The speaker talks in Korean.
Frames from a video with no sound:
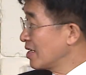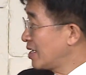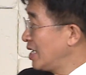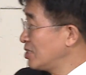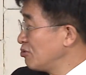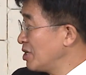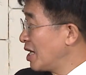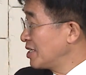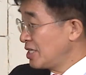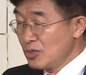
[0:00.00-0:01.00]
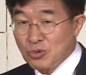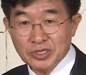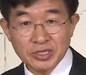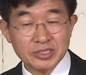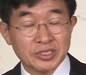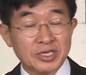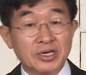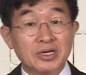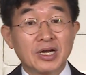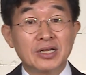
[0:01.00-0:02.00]
기술이나 실용적인 그
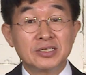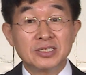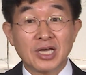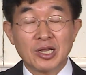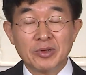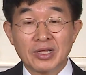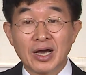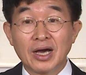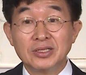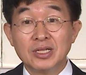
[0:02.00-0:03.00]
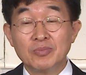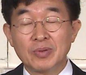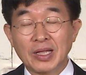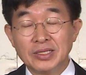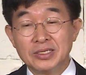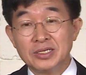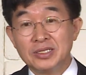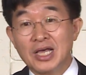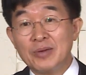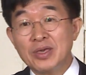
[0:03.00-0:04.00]
기능을 가르치지 않으면 아들이 반드시
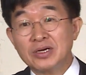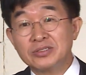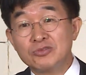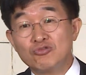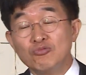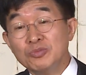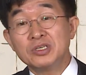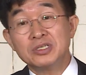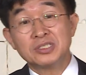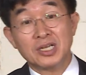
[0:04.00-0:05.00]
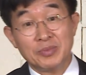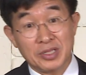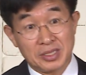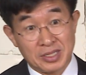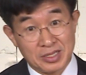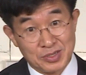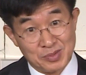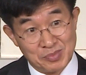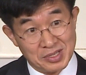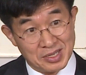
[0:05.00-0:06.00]
남의 것을 훔치는 사람이 된다는
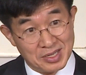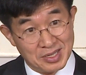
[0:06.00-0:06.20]
겁니다.